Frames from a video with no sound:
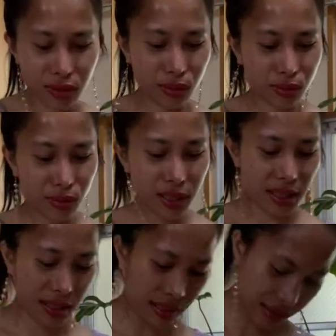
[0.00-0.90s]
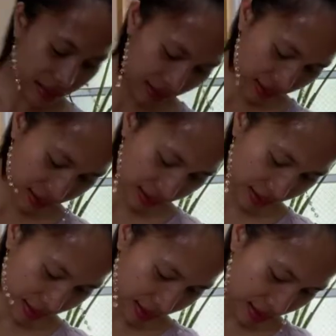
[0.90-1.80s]
do the
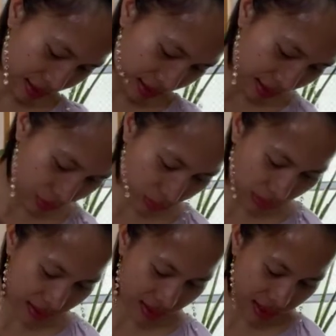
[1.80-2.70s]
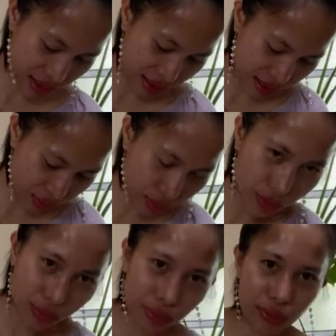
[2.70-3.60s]
unboxing. Ano
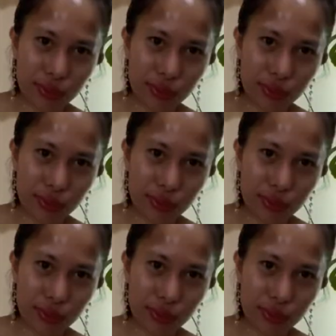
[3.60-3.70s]
to?